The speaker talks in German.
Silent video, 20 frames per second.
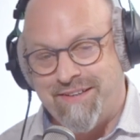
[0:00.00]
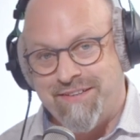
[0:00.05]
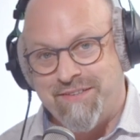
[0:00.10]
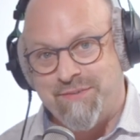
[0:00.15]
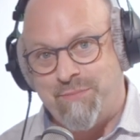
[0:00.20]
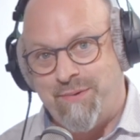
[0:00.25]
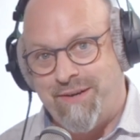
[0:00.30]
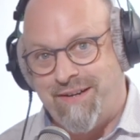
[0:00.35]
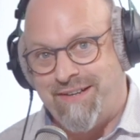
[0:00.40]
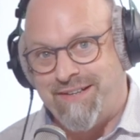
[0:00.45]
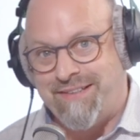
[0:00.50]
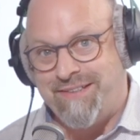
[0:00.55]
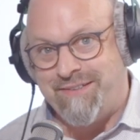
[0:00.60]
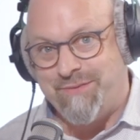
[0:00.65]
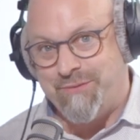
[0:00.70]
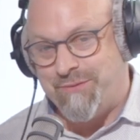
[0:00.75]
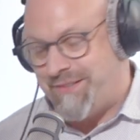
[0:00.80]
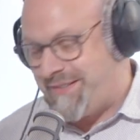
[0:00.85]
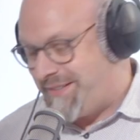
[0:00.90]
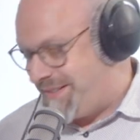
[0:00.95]
Kaspari
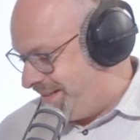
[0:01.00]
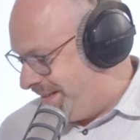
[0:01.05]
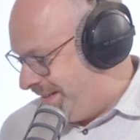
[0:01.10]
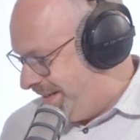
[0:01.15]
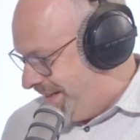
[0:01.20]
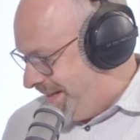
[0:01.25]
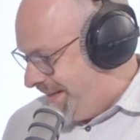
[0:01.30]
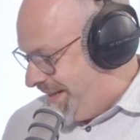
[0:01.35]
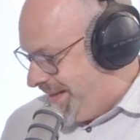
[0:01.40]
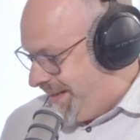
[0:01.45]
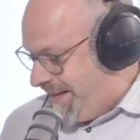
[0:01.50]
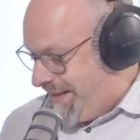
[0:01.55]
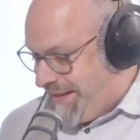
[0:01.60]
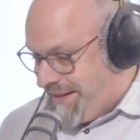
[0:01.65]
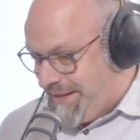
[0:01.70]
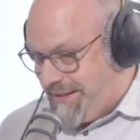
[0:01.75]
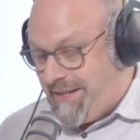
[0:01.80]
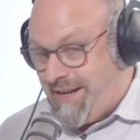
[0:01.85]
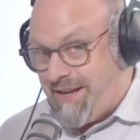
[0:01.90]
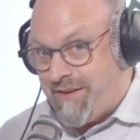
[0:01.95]
und
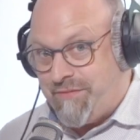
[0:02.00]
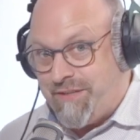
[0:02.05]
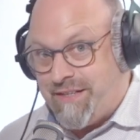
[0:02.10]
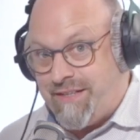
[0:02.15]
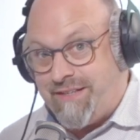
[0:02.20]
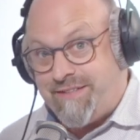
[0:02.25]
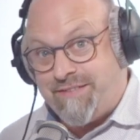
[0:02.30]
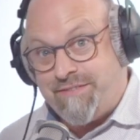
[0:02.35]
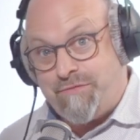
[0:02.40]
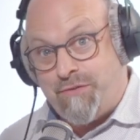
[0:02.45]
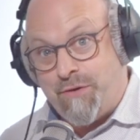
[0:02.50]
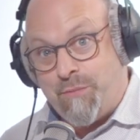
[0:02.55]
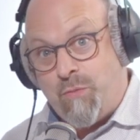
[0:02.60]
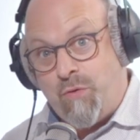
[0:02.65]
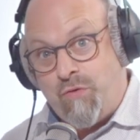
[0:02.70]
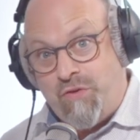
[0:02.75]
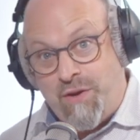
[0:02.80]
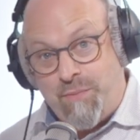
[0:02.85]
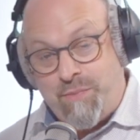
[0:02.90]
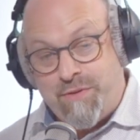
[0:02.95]
ja, wir lesen von
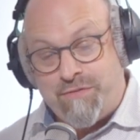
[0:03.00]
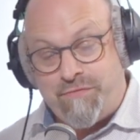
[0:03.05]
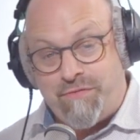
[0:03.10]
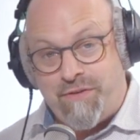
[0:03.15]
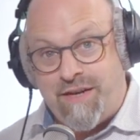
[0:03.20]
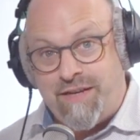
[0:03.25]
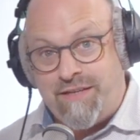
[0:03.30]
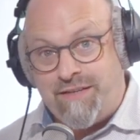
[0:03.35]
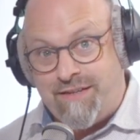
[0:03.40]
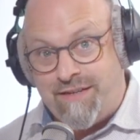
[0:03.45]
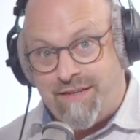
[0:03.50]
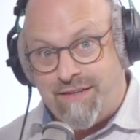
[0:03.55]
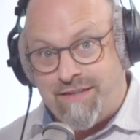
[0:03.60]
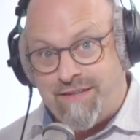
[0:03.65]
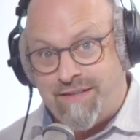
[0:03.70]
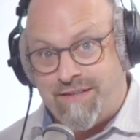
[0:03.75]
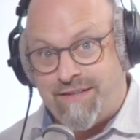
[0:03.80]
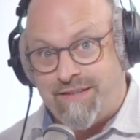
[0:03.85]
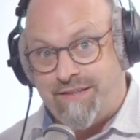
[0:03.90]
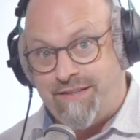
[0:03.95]
Montag bis
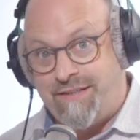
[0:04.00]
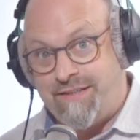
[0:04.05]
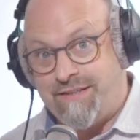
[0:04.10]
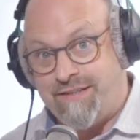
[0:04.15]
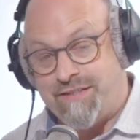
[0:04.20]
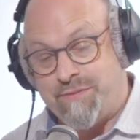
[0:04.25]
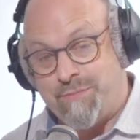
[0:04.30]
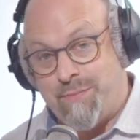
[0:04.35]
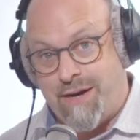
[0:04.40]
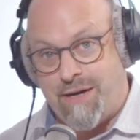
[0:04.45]
Freitag hier das